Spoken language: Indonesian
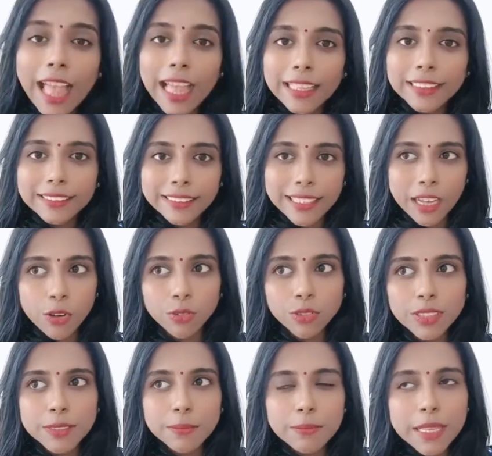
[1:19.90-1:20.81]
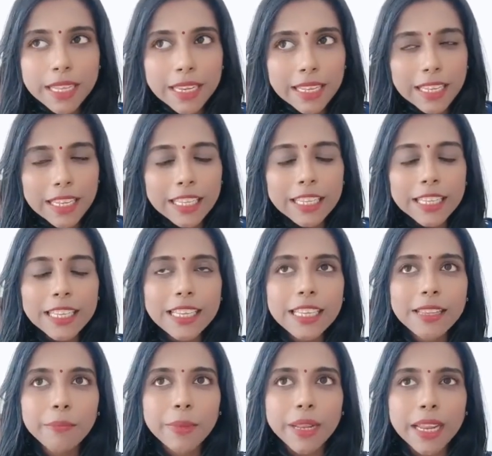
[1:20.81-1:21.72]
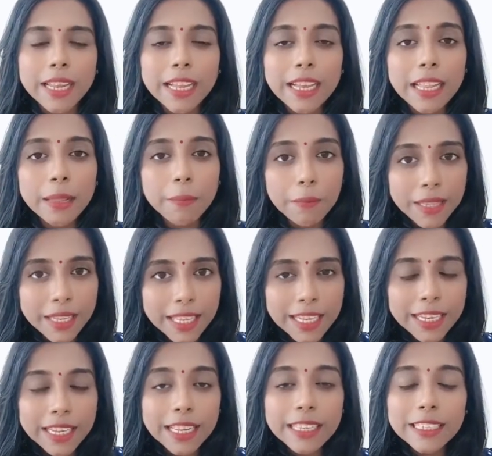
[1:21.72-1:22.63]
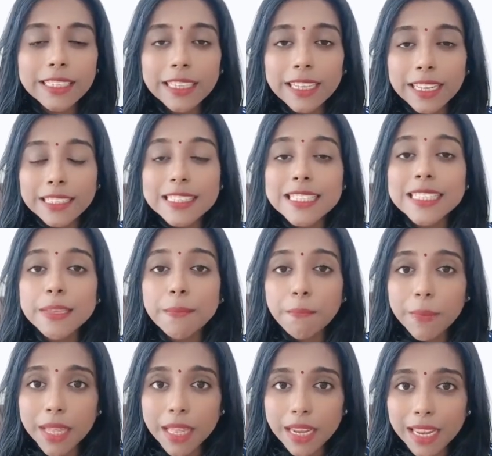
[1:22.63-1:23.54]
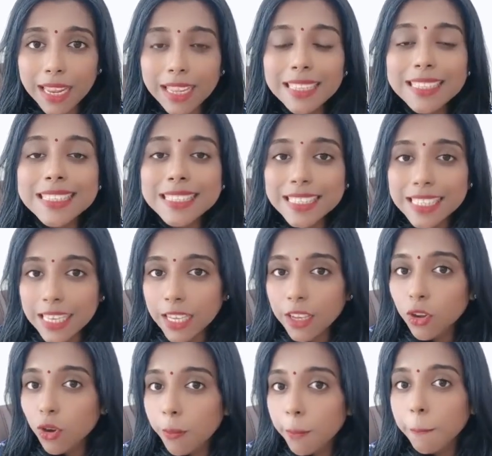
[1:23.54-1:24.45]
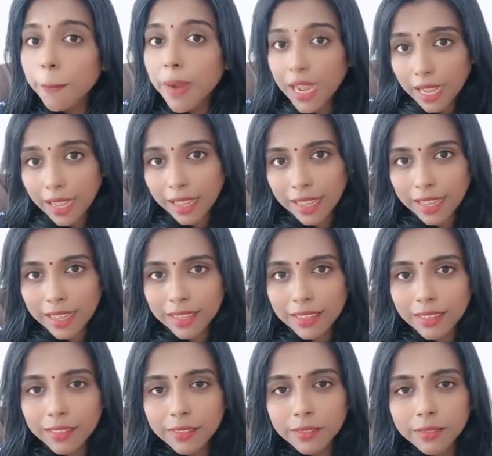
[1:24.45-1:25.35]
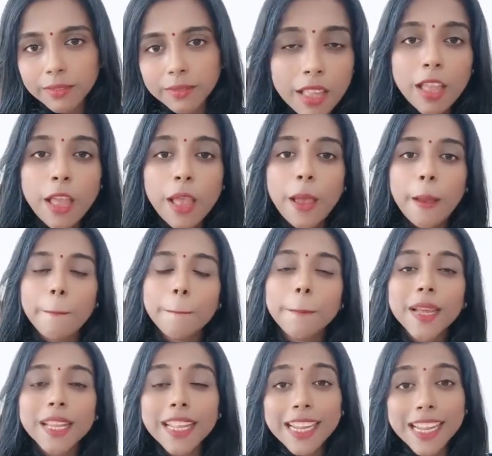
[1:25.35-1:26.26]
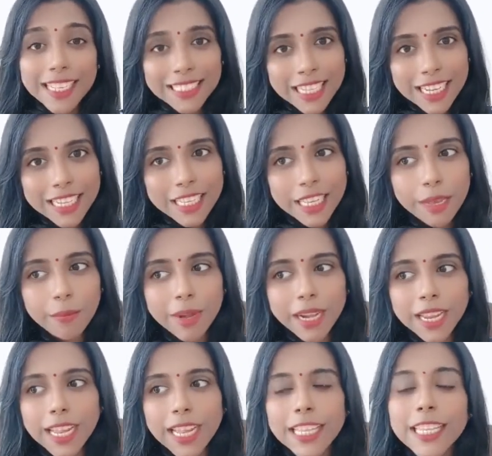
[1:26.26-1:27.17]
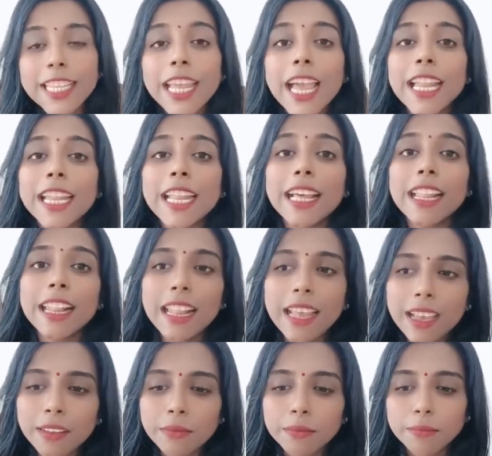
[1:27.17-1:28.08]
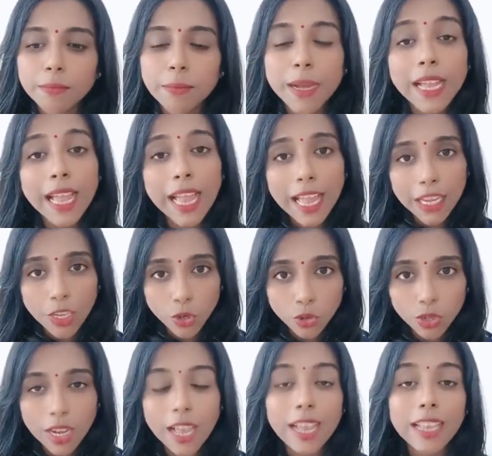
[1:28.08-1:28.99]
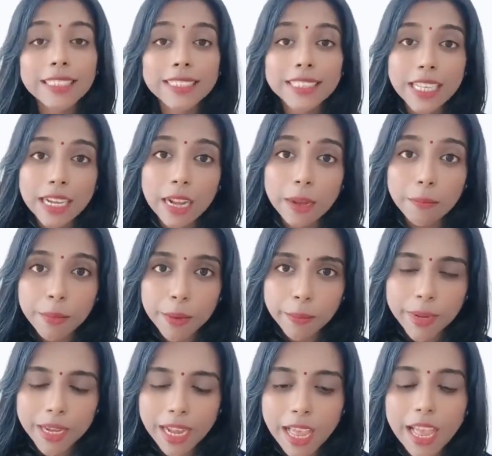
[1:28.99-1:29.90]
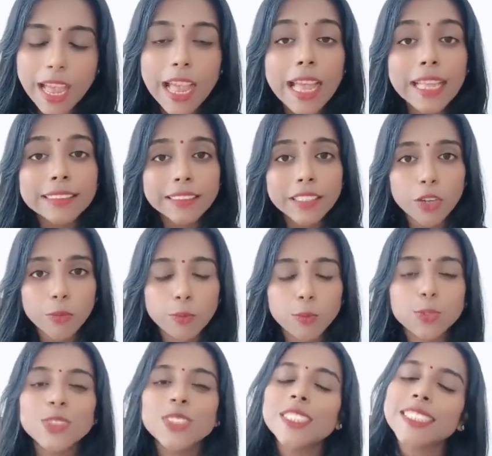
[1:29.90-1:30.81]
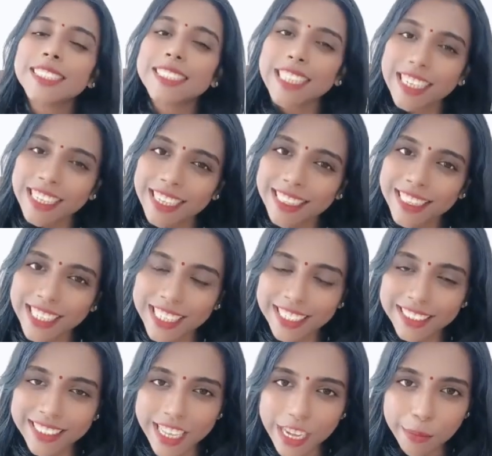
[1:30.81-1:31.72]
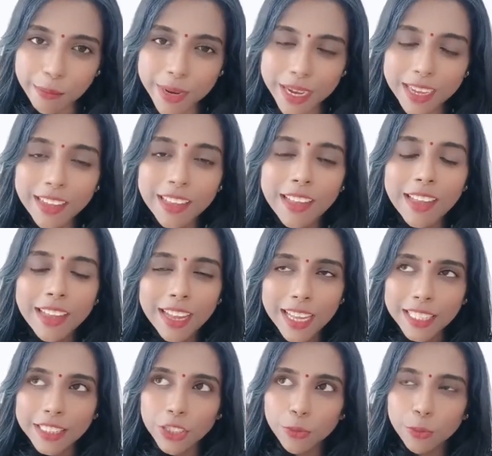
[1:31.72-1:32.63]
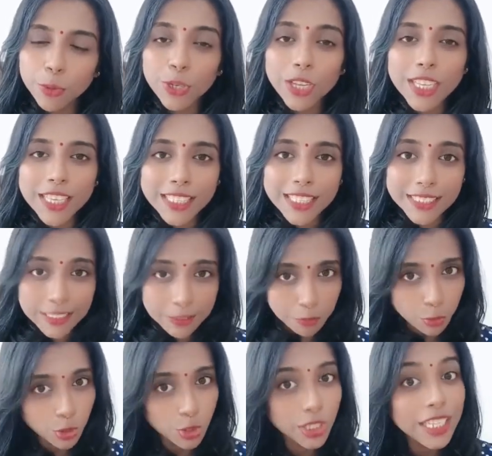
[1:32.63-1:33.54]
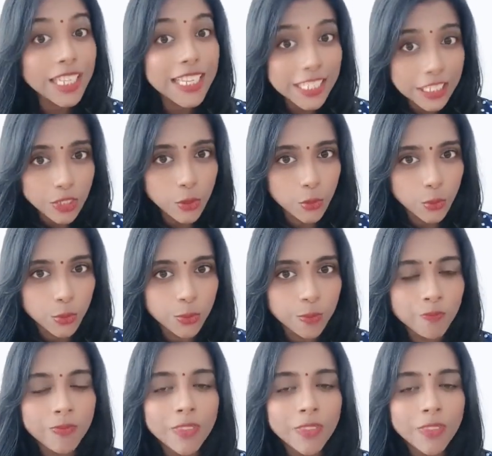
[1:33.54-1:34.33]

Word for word: Atau semiring ini mereka lebih dikenal dengan semiring Si Singombak. Pada dasarnya mereka ini adalah penganut ajaran pemena ataupun sanatana dharma ataupun yang kita sebut Hindu.